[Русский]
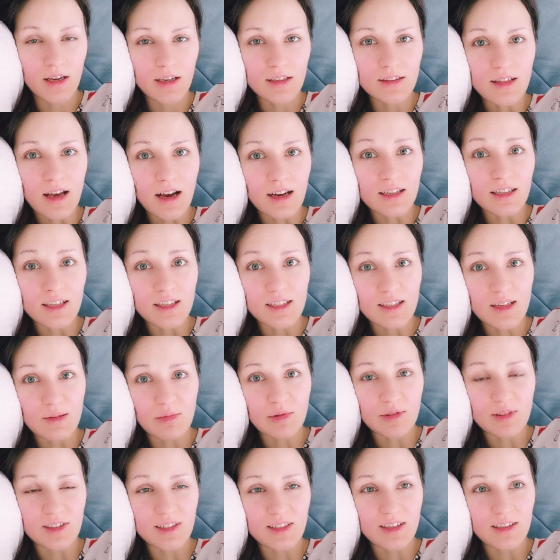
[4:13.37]
Так, я же
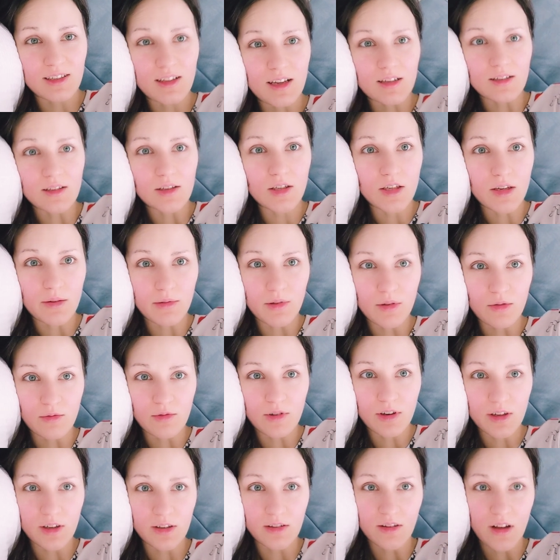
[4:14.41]
забыла сказать, зачем я
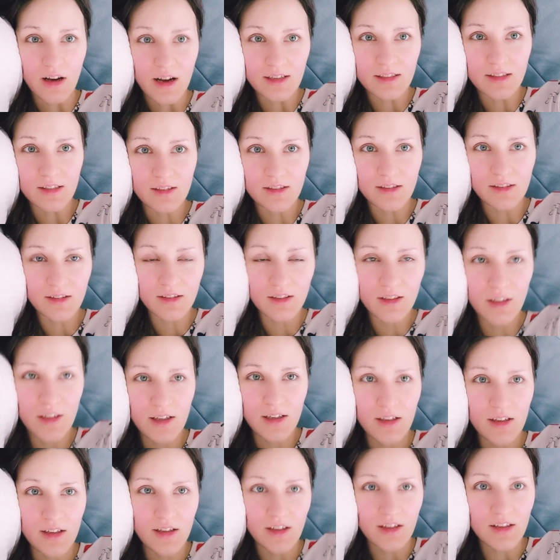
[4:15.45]
улеглась.
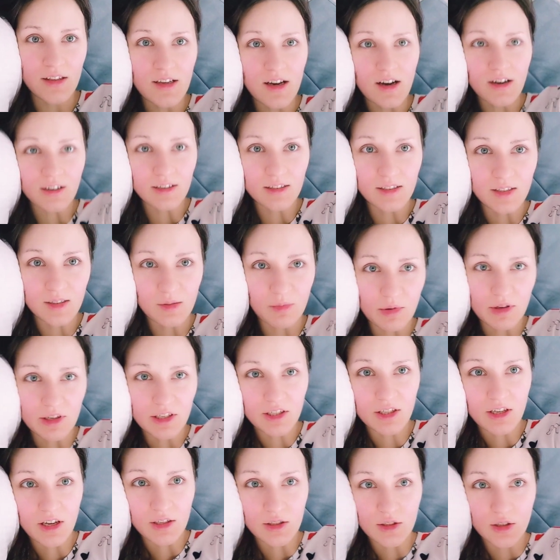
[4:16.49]
Я хотела
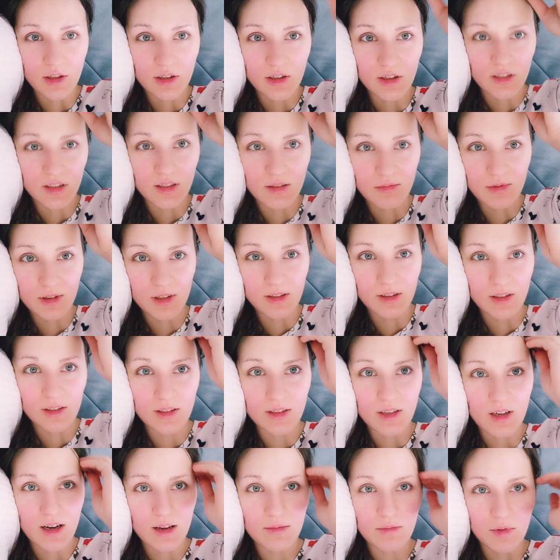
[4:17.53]
полежать с закрытыми
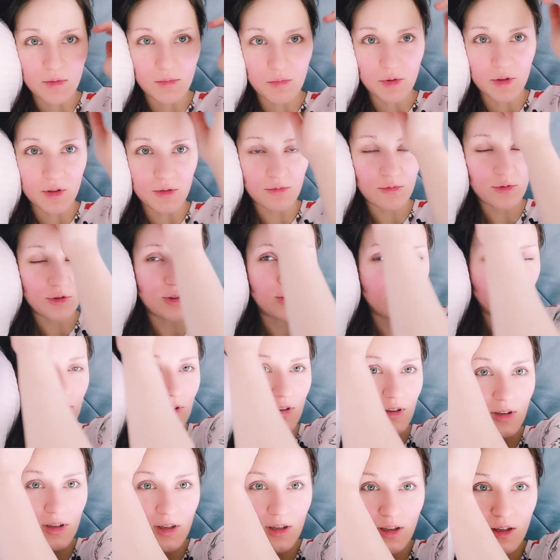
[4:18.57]
глазами, потому
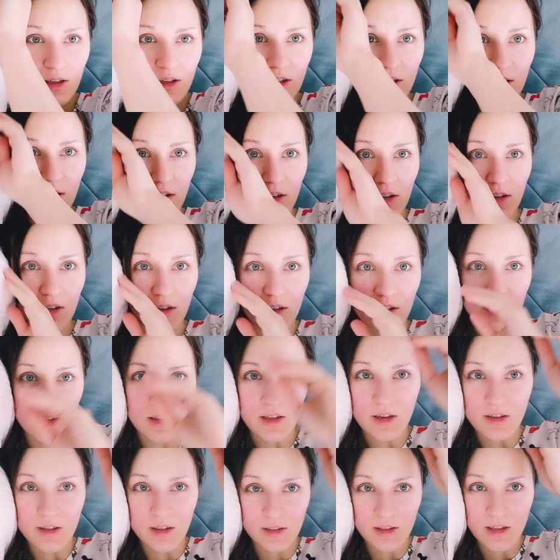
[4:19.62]
что
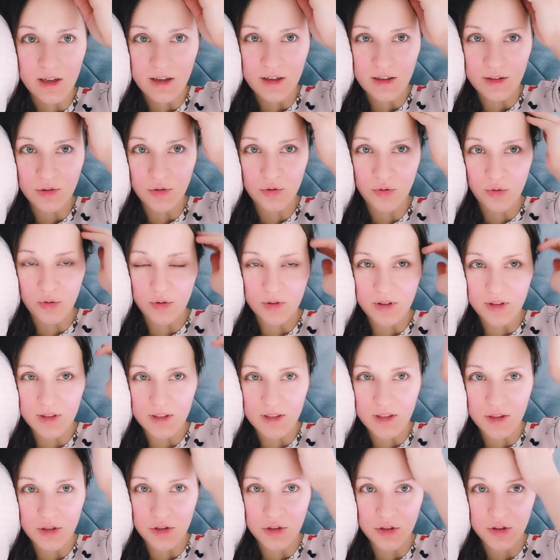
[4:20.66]
я когда долго,
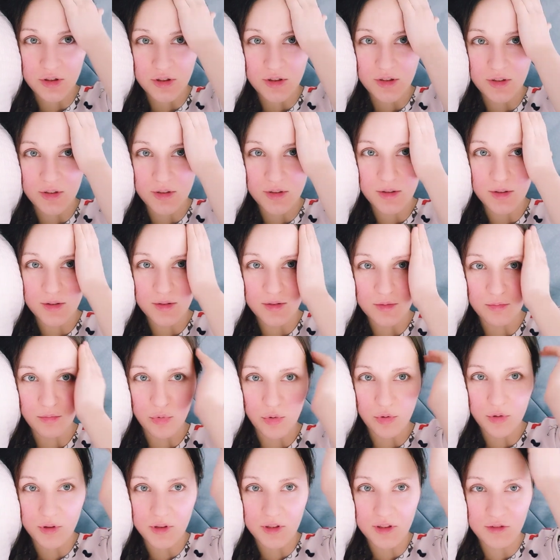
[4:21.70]
значит,
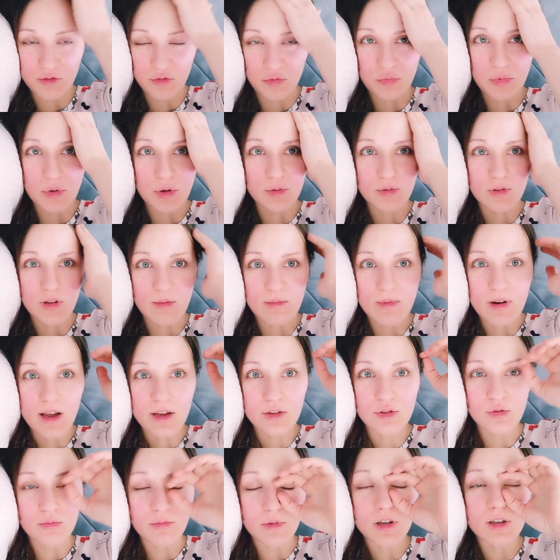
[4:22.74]
бодрствую,
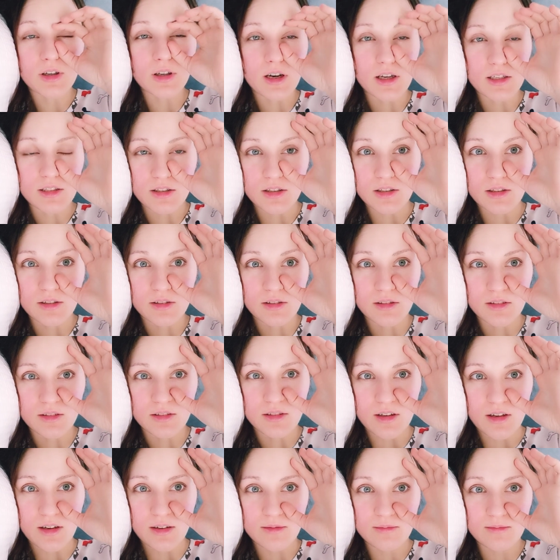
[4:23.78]
переутомляюсь, у меня красные
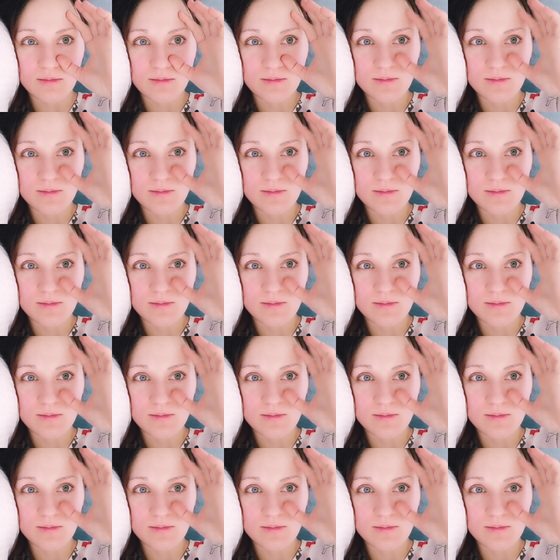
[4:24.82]
глаза.